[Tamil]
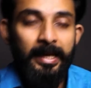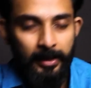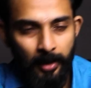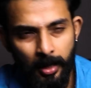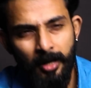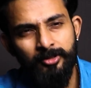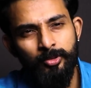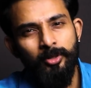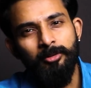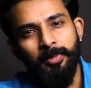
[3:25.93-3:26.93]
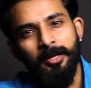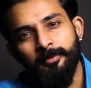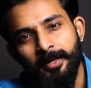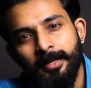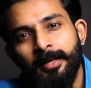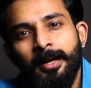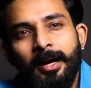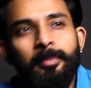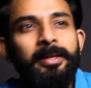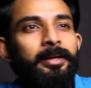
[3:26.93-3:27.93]
ஏதாச்சும் ஒன்று பண்ணுவேன்
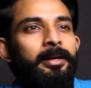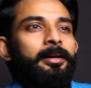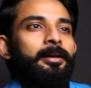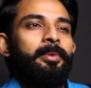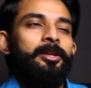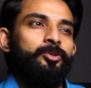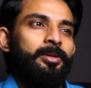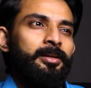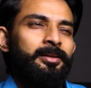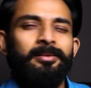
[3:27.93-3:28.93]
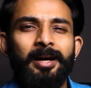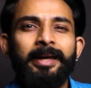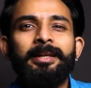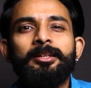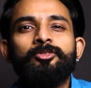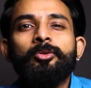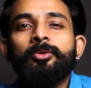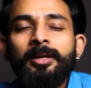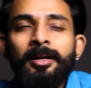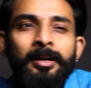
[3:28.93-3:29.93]
அப்படிங்கிற மாதிரி சொன்னார் ஆங்கிலத்தில்
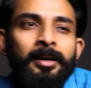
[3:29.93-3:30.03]
சொல்லணுன்னா